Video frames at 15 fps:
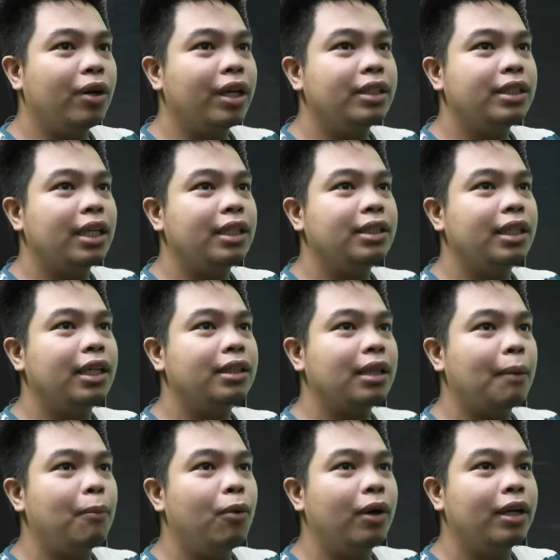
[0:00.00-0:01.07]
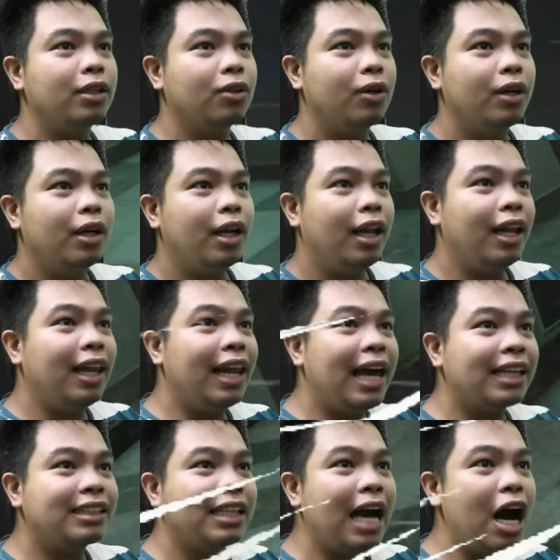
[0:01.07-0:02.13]
okay, sige, sige, takbuhan na to.
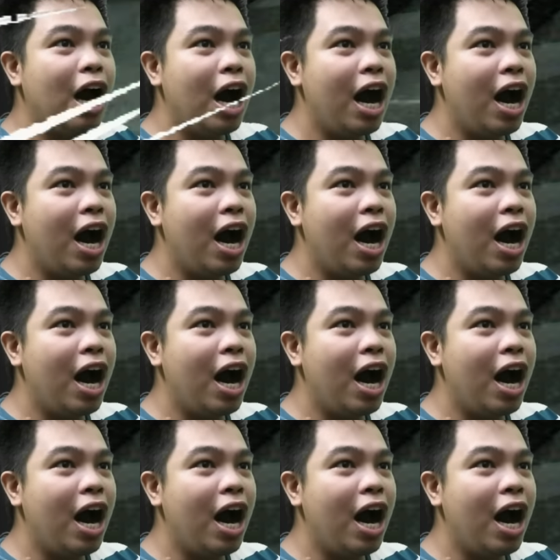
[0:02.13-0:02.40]
Let's go!